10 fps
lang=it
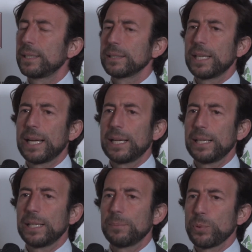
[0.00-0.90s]
eh, da
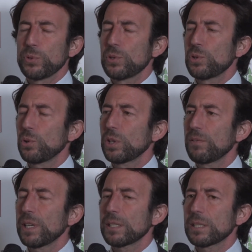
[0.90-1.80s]
eh, posizioni
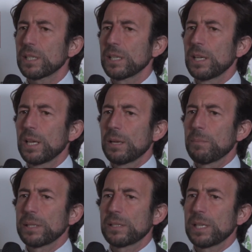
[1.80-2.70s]
diverse,
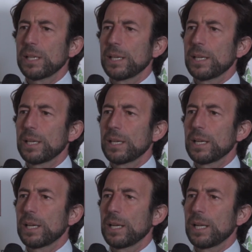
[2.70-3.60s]
ma se
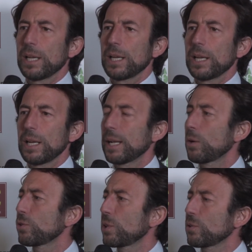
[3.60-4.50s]
eh, la
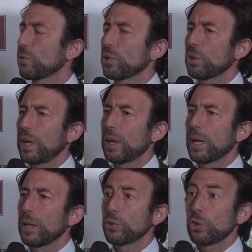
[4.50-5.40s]
nostra società
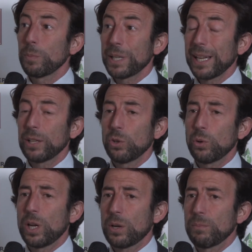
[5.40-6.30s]
il nostro
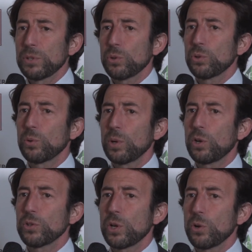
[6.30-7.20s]
mercato ha bisogno di
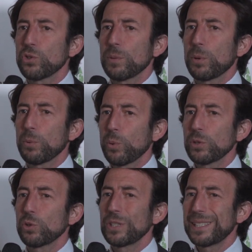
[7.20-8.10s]
qualcosa oggi è proprio
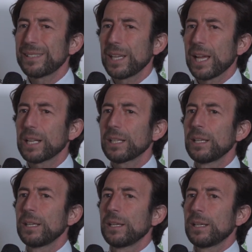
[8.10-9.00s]
questo, di rischiare
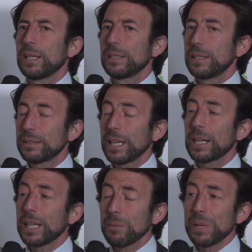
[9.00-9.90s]
e di
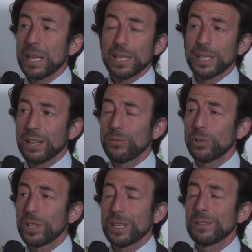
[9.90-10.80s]
rischiare a cambiare, il che
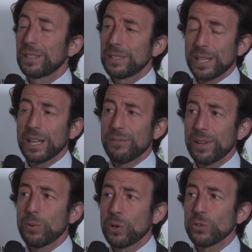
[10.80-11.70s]
vuol dire di rischiare a
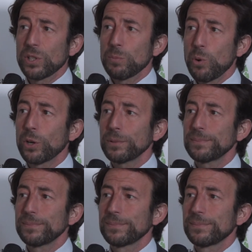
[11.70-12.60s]
fare qualcosa di buono.